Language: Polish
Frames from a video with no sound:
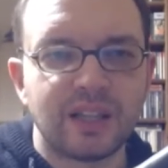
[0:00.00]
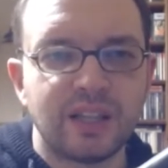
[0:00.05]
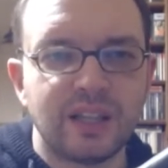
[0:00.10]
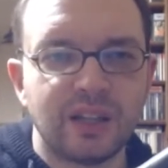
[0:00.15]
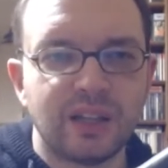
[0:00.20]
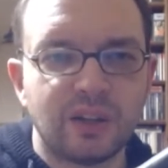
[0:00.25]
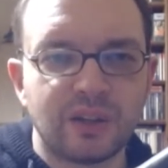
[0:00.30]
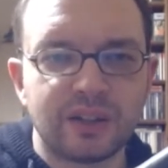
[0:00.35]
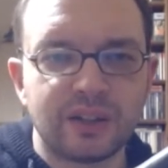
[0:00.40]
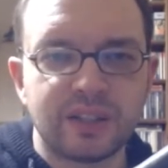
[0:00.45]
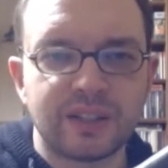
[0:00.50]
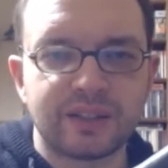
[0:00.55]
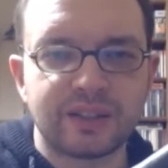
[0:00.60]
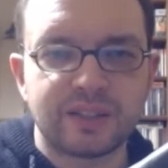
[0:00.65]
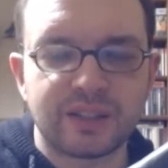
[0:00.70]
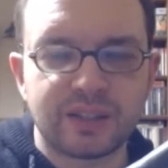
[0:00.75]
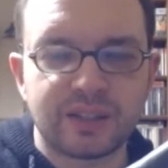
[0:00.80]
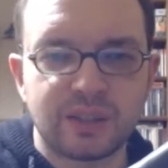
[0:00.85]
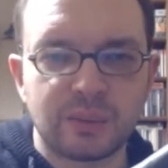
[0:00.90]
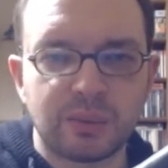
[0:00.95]
i one
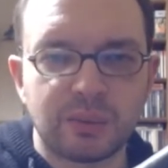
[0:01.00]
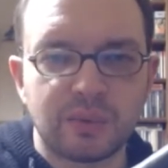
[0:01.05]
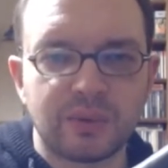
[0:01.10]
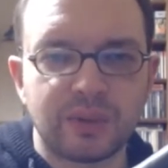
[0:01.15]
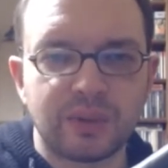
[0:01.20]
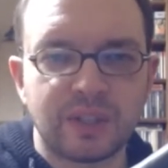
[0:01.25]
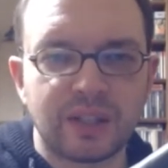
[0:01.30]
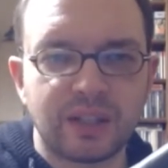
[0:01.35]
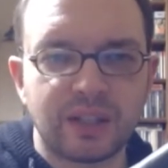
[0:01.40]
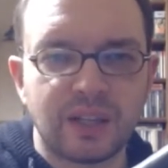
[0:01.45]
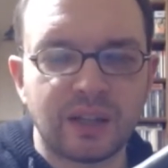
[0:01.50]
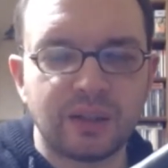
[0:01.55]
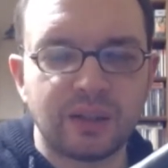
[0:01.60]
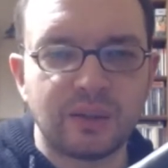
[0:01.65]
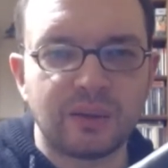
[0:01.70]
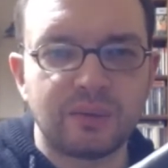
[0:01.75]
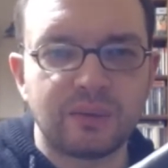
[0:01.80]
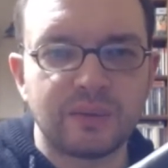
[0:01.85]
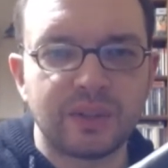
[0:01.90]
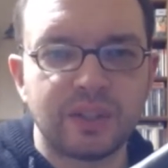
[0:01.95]
ze sobą
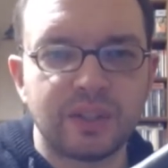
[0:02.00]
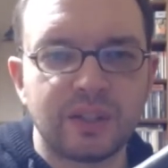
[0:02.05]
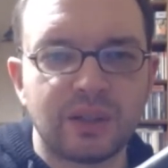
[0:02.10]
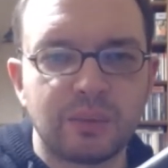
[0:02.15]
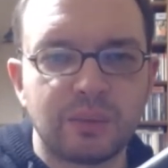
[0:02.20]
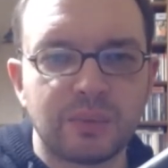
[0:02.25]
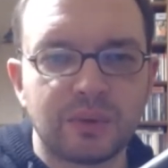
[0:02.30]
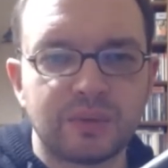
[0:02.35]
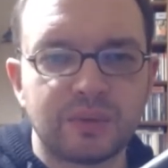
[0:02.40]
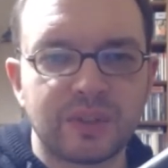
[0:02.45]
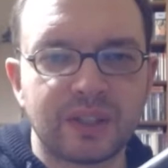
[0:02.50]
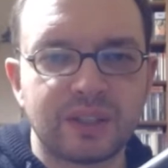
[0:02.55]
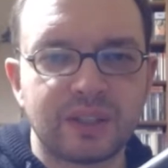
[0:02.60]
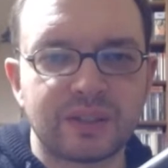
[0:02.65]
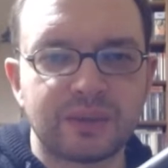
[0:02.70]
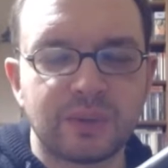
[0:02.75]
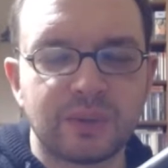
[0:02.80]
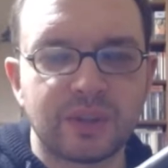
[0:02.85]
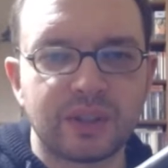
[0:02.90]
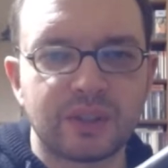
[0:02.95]
gadają i robią te
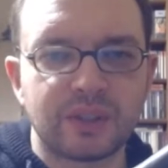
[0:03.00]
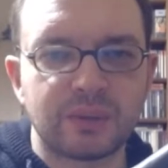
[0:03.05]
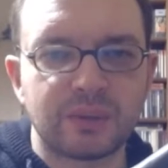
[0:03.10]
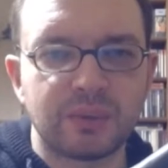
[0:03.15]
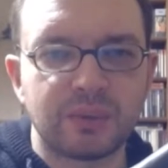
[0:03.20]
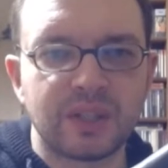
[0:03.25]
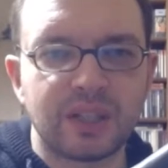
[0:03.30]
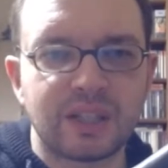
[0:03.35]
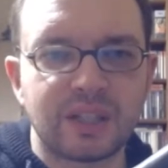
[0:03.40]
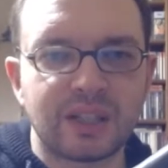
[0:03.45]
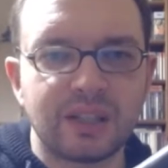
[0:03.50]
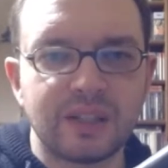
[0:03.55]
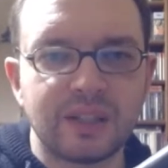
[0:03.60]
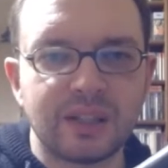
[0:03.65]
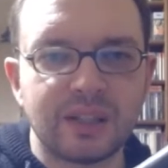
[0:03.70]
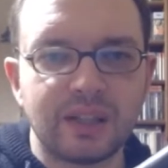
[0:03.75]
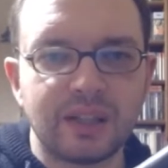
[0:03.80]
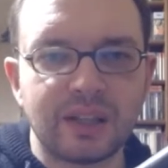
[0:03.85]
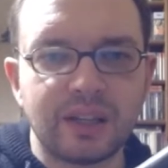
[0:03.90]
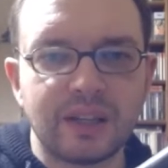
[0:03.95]
swoje słynne klik,
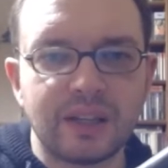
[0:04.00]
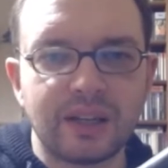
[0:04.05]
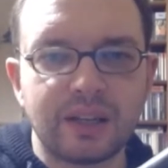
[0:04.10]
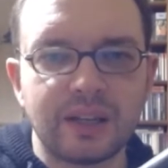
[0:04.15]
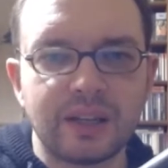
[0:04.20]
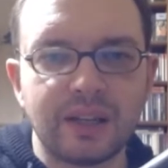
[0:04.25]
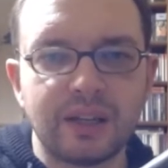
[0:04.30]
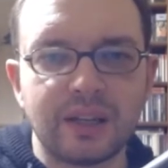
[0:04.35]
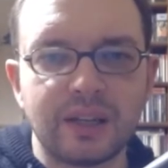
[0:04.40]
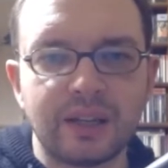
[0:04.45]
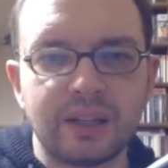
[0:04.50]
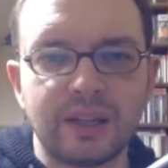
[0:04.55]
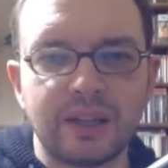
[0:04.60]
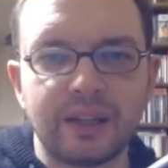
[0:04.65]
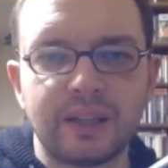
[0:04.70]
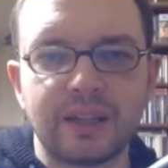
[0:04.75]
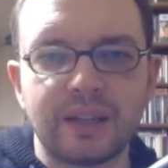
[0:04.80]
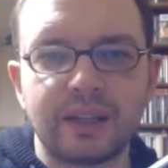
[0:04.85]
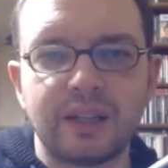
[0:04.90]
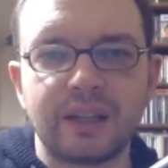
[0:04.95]
klik, klik, klik,
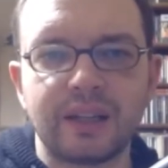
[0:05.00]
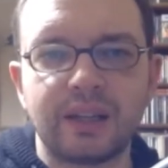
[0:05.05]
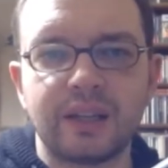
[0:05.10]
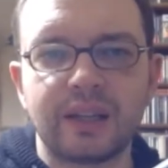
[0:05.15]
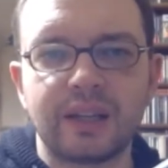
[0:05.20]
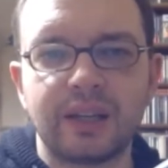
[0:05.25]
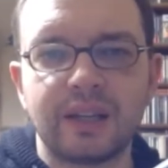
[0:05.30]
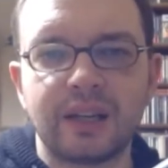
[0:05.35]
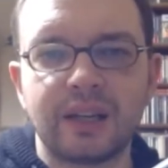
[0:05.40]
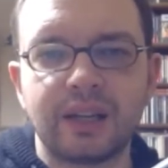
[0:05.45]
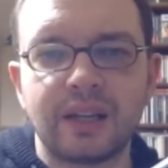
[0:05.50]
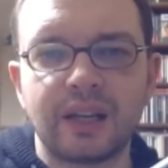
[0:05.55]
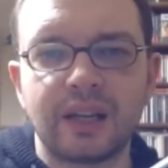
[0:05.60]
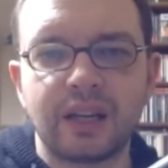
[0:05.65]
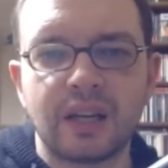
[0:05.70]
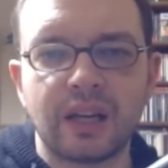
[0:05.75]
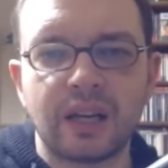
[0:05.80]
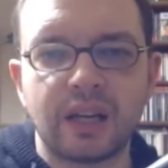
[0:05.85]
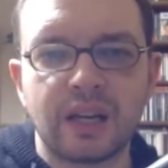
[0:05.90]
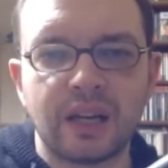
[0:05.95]
klik,
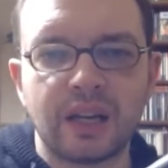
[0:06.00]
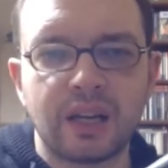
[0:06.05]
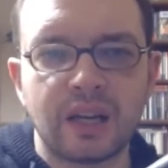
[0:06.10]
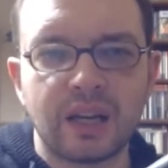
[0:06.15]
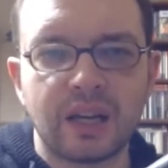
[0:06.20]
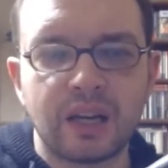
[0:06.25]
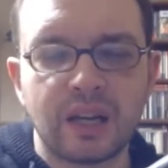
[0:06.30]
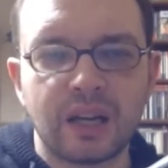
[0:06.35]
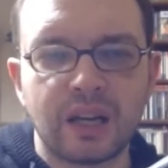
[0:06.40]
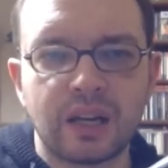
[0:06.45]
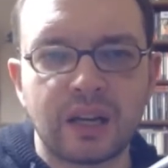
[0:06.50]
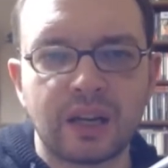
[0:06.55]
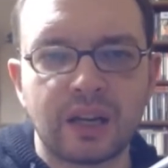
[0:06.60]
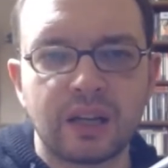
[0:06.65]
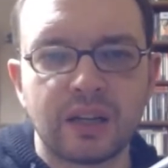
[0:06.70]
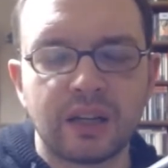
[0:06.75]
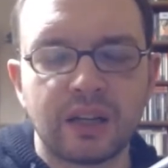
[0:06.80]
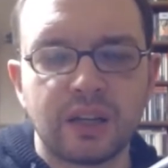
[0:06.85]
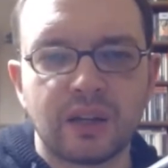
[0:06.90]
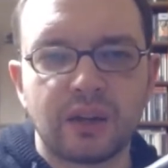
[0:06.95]
klik,
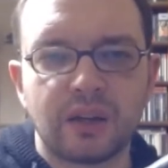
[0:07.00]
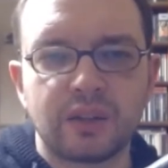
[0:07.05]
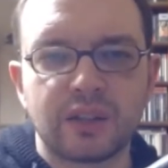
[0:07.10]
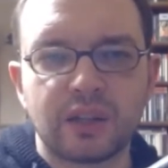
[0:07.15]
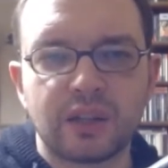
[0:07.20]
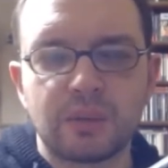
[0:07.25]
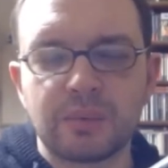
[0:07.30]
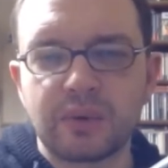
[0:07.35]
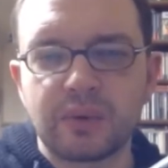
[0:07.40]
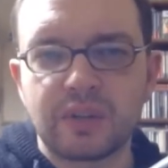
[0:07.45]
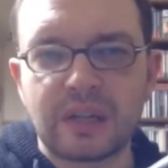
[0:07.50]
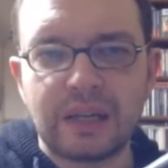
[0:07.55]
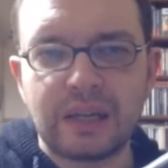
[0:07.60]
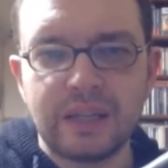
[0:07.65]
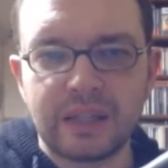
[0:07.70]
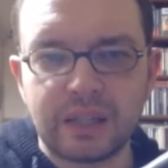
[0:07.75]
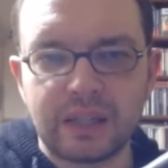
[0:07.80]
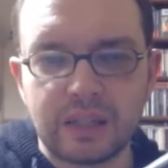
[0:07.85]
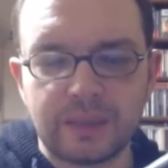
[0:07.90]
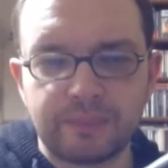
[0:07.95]
One robią
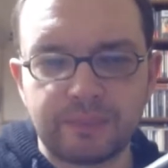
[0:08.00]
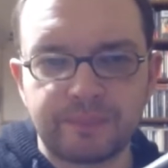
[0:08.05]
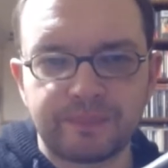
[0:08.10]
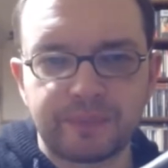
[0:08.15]
kliki,